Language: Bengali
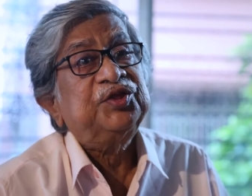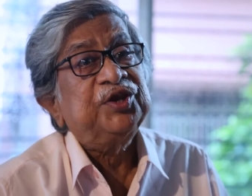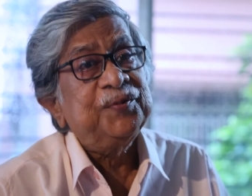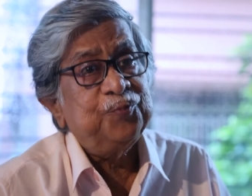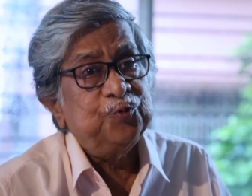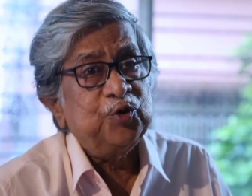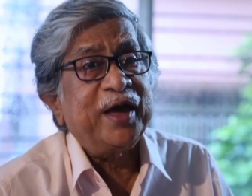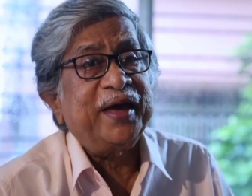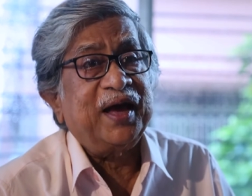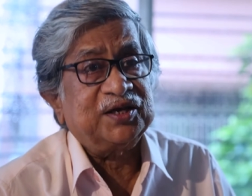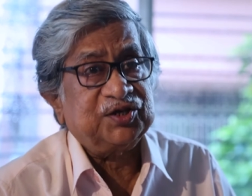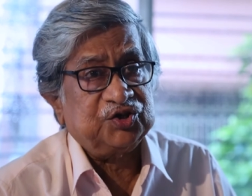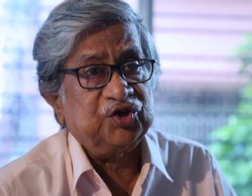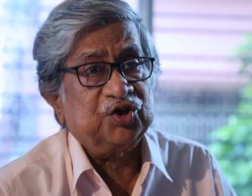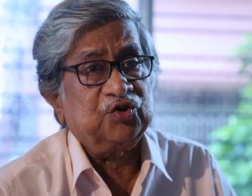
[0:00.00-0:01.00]
ত্রিপুরায়
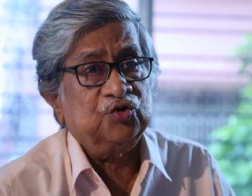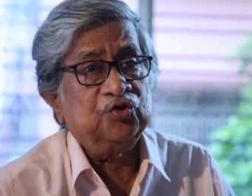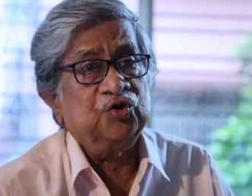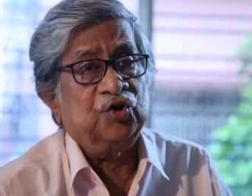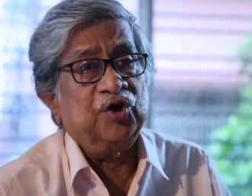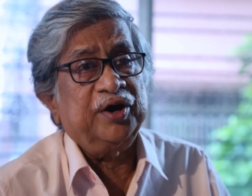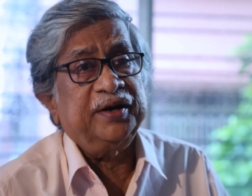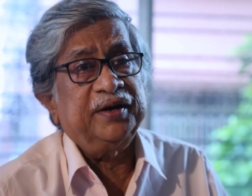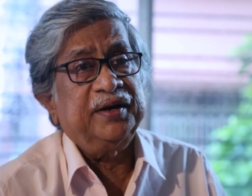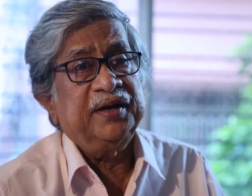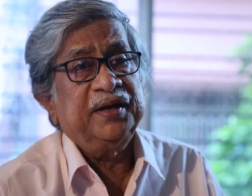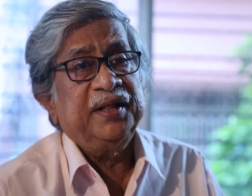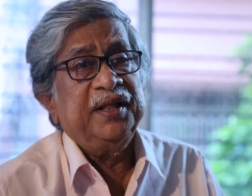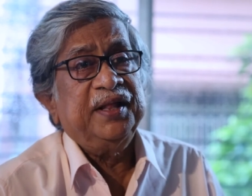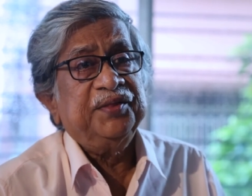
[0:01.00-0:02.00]
আশ্রয় গ্রহণ করেন
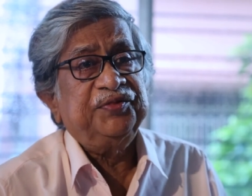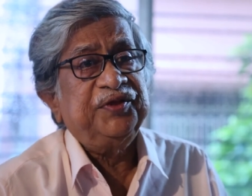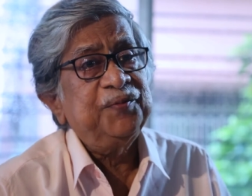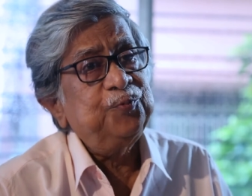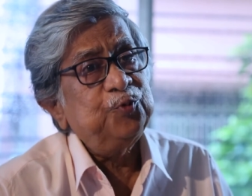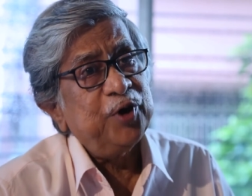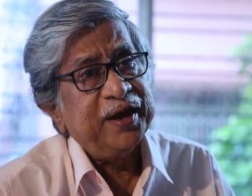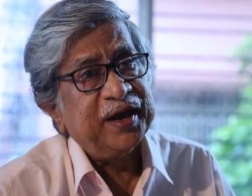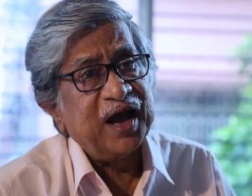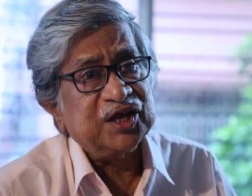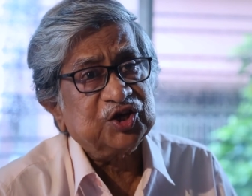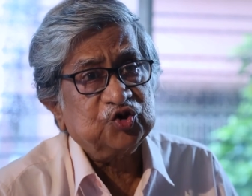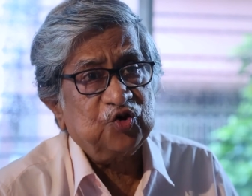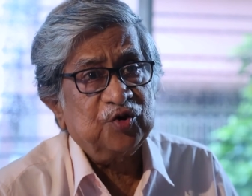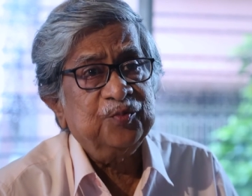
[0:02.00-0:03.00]
ত্রিপুরায়
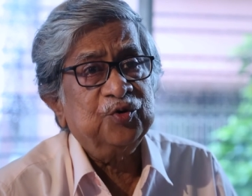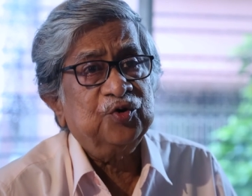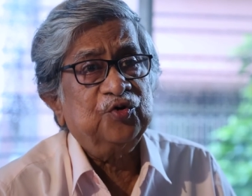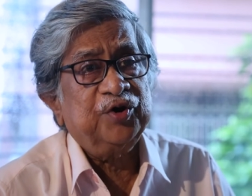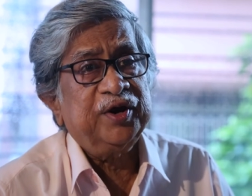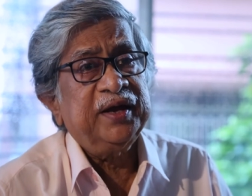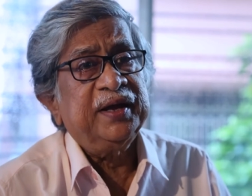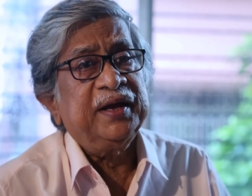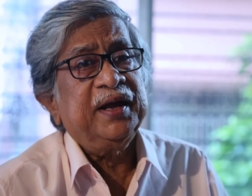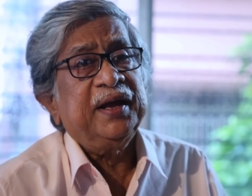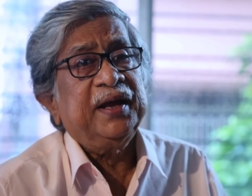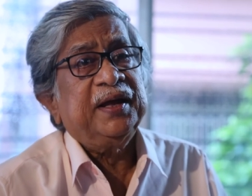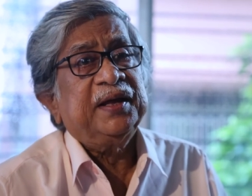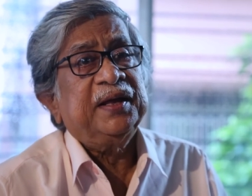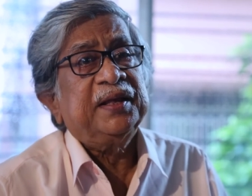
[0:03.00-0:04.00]
কাজকর্ম করে
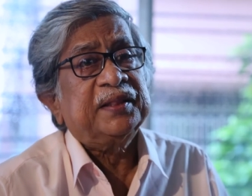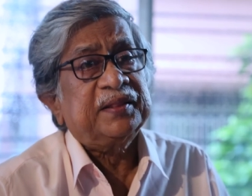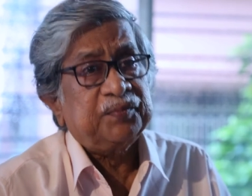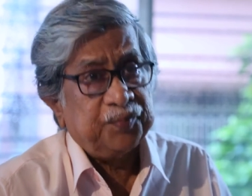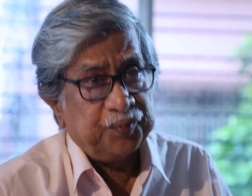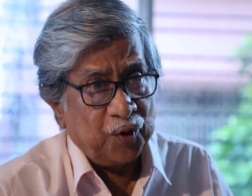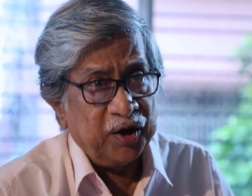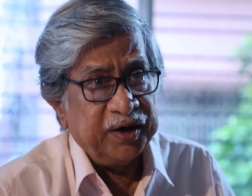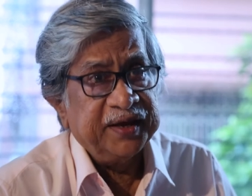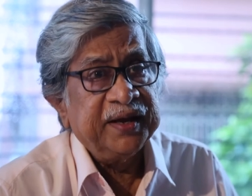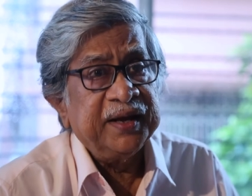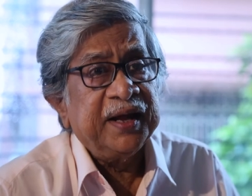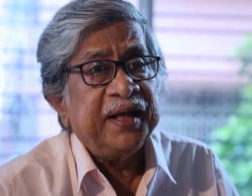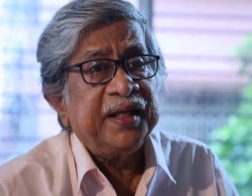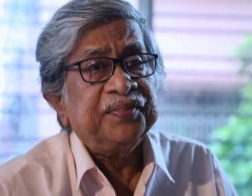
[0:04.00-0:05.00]
ফলে
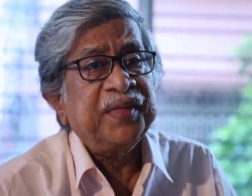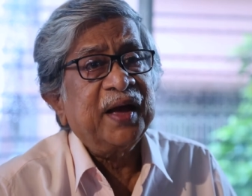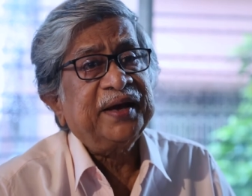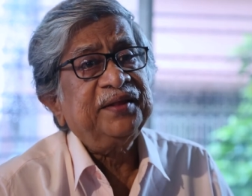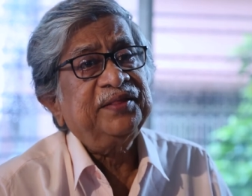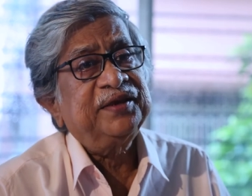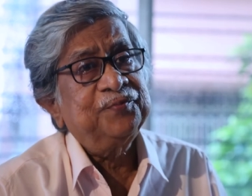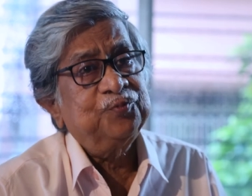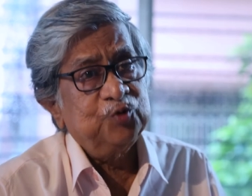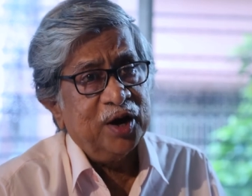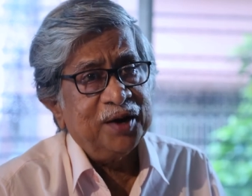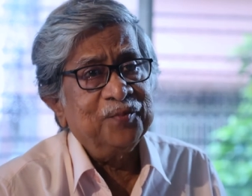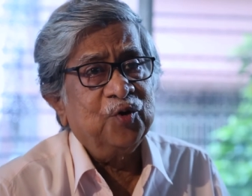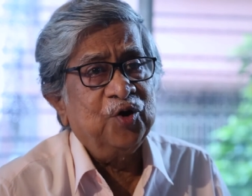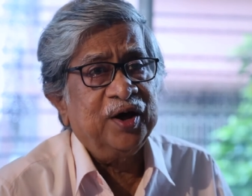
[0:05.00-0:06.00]
তাকে
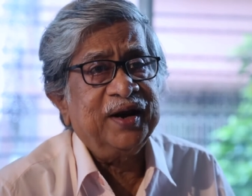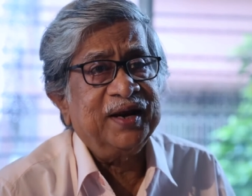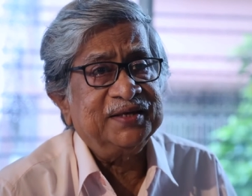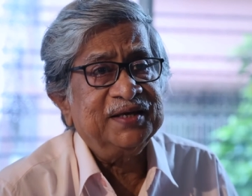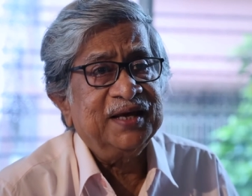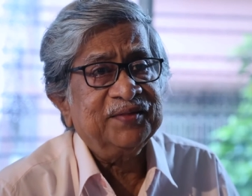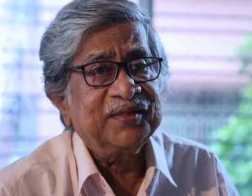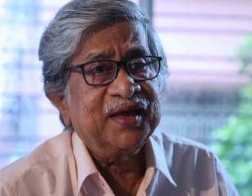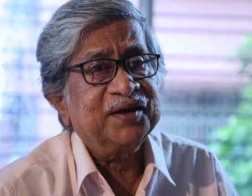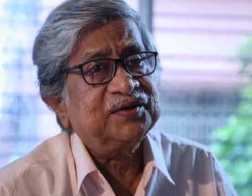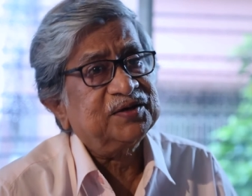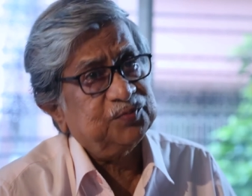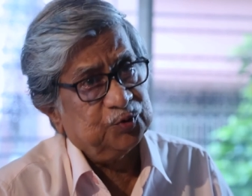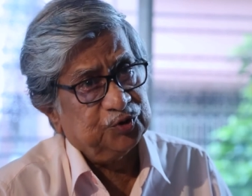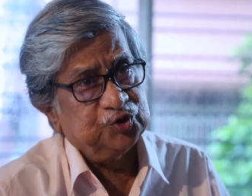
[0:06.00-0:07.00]
ত্রিপুরার মহারাজা তার
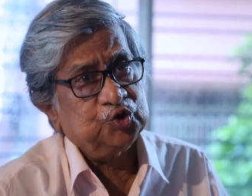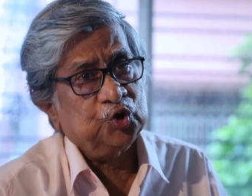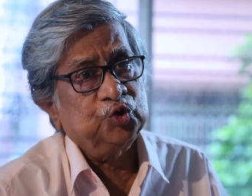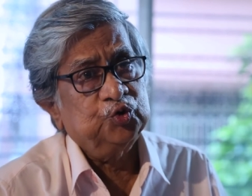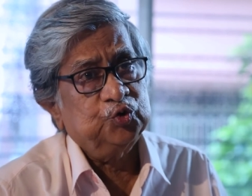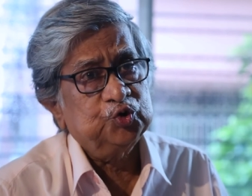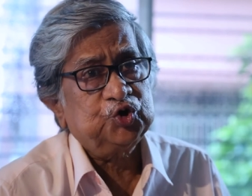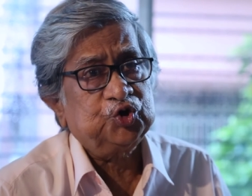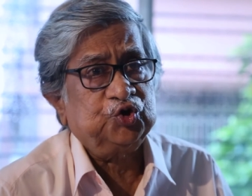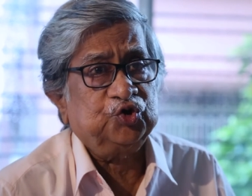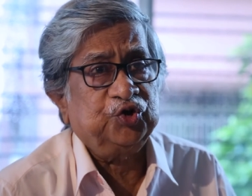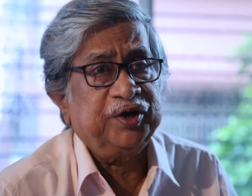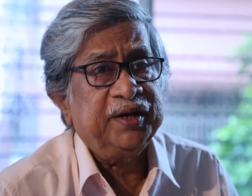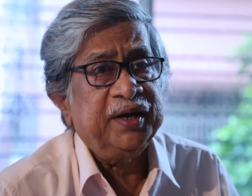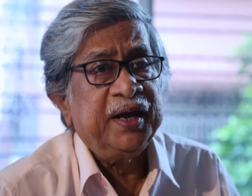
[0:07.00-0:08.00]
প্রতি সন্তুষ্ট
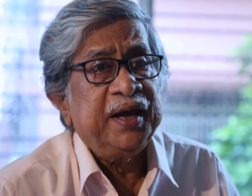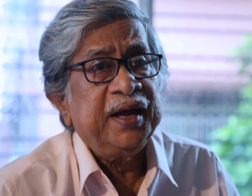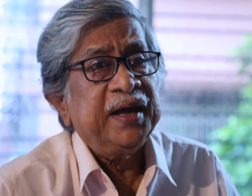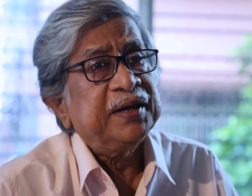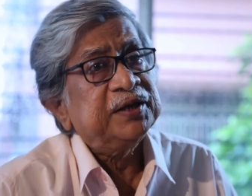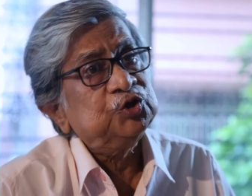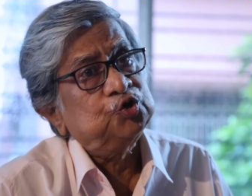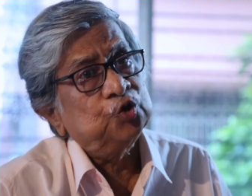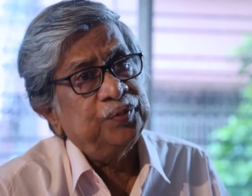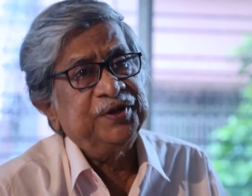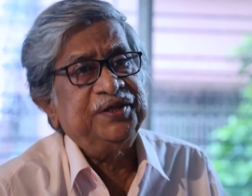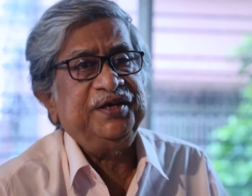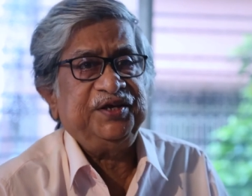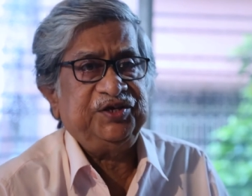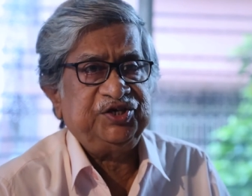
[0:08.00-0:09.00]
হয়ে
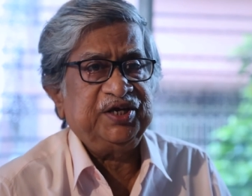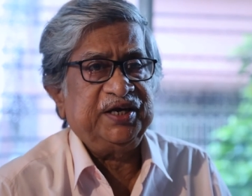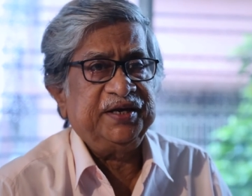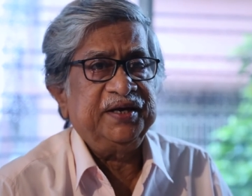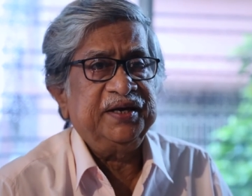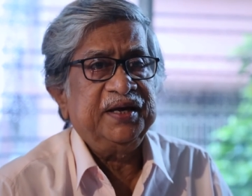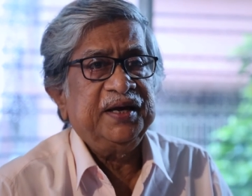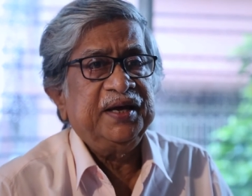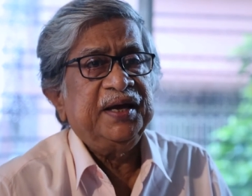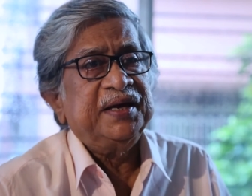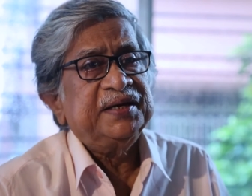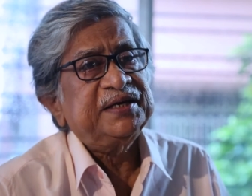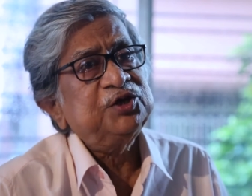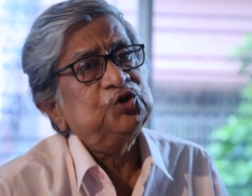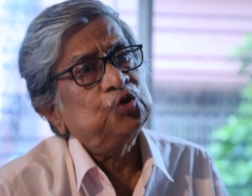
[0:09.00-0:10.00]
জমি দিয়েছিলেন
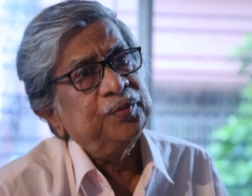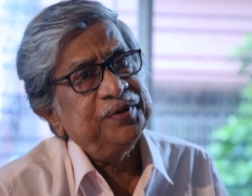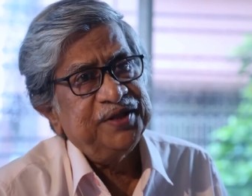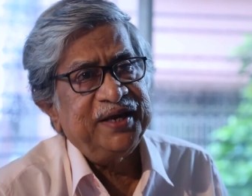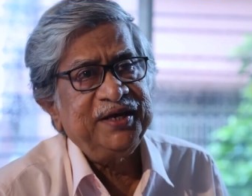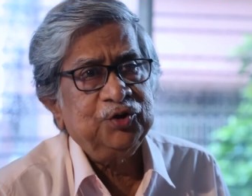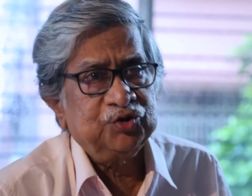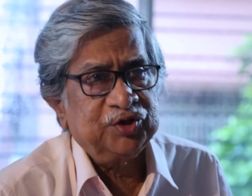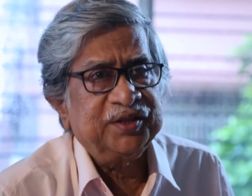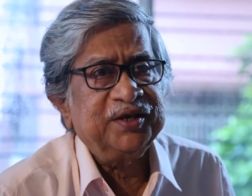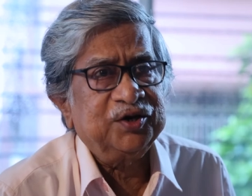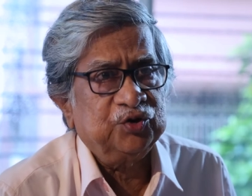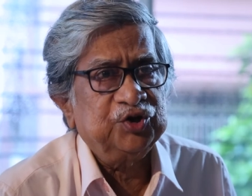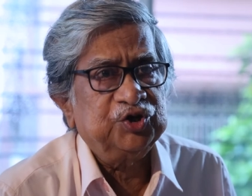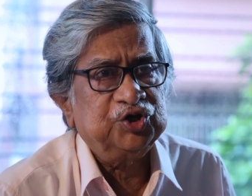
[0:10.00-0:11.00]
সেই জমিদারিও
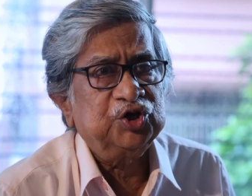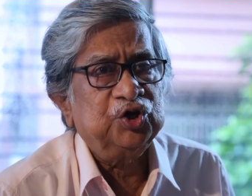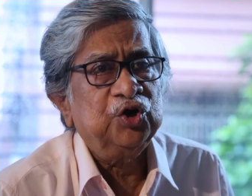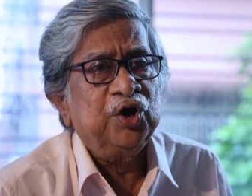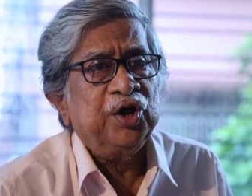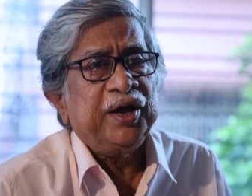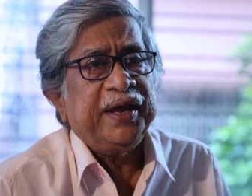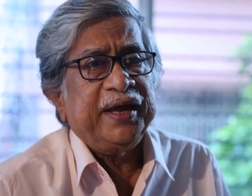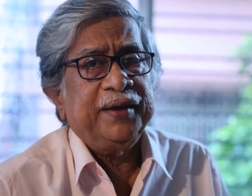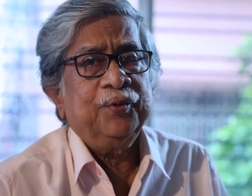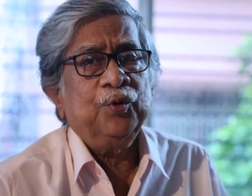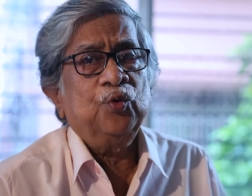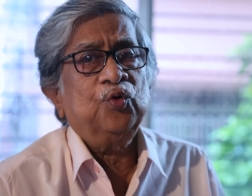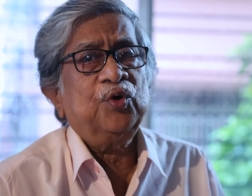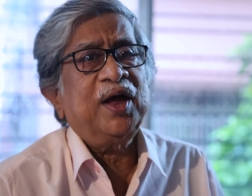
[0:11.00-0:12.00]
তাদের হয়েছিল
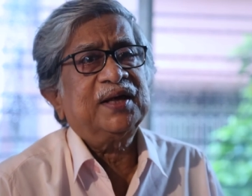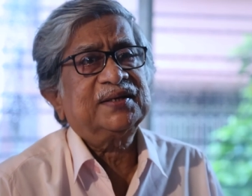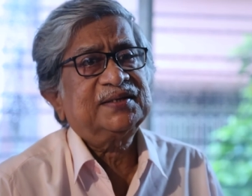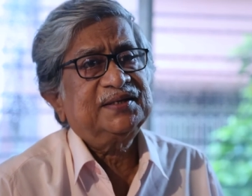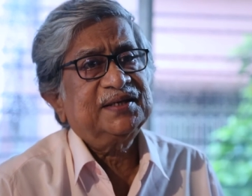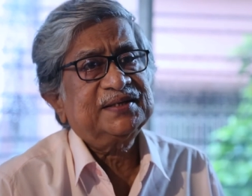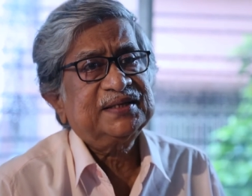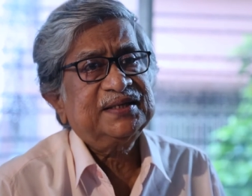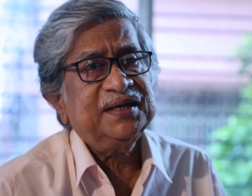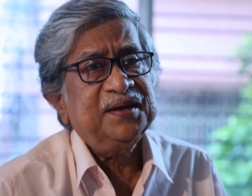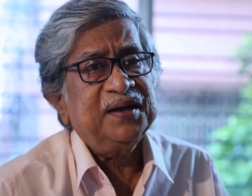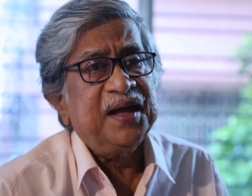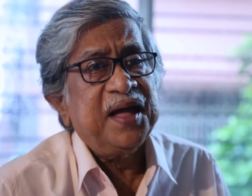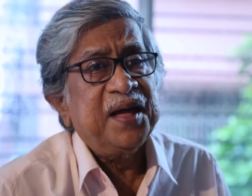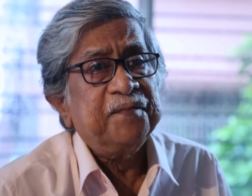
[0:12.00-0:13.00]
এবং ওরা আস্তে আস্তে
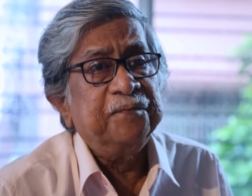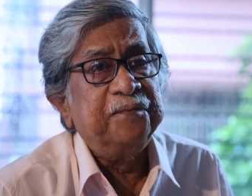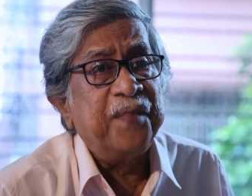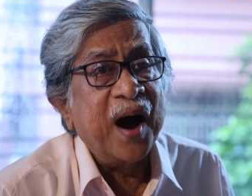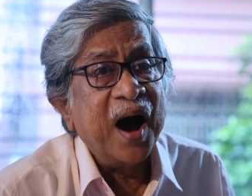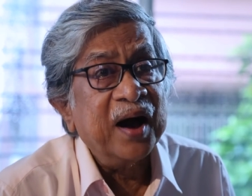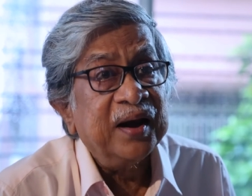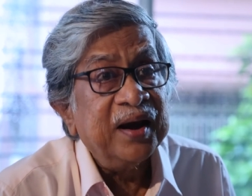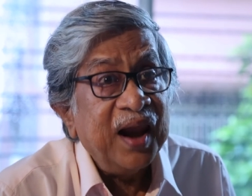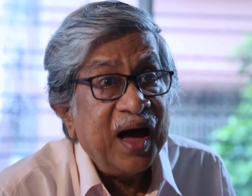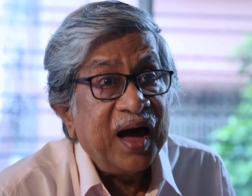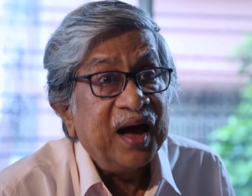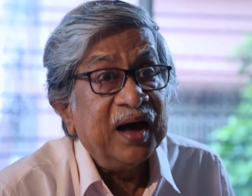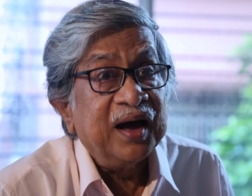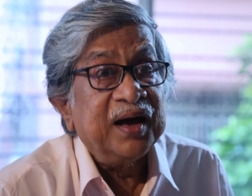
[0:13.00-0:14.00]
বাংলা